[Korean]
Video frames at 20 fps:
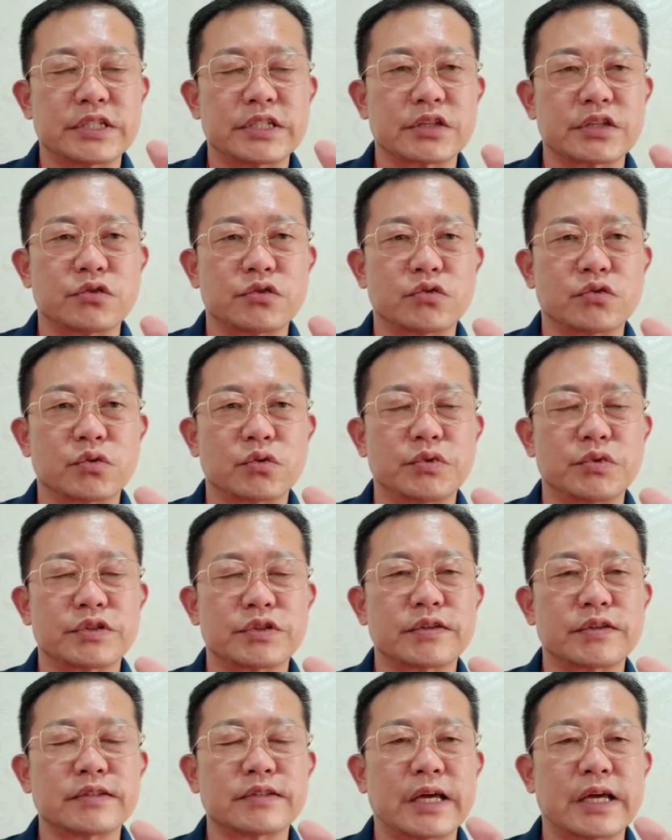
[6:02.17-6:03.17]
시기 질투로
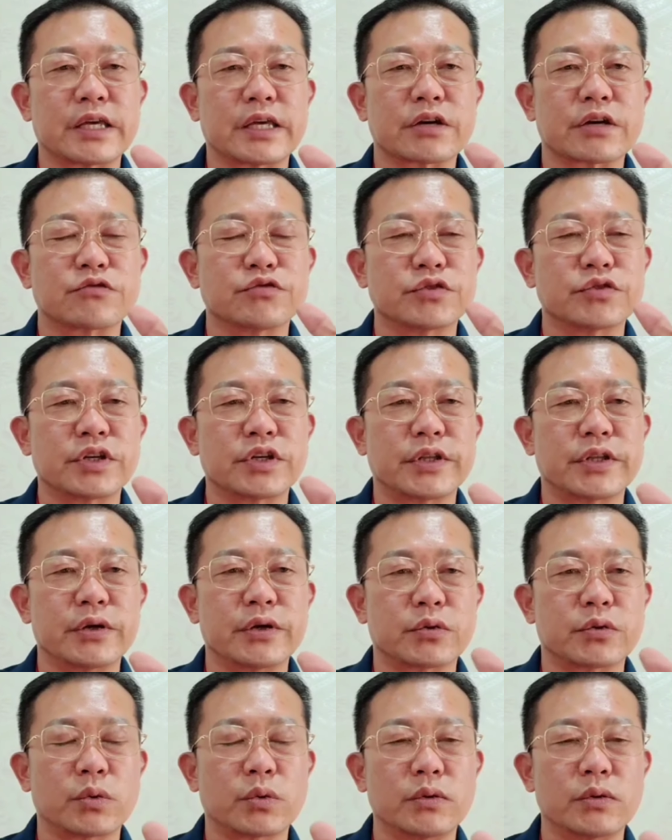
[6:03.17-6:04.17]
비서 나에게 구설이
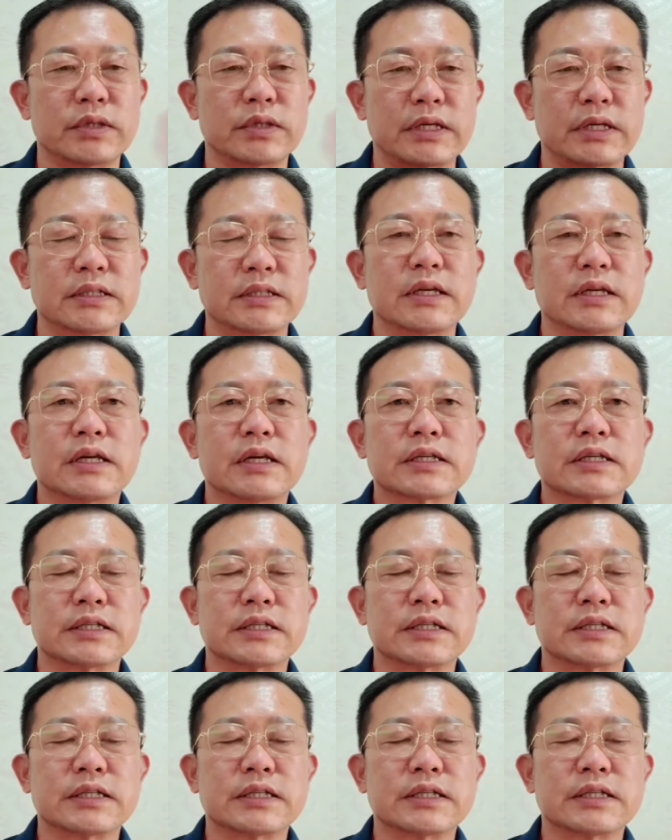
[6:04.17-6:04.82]
되어 돌아온다는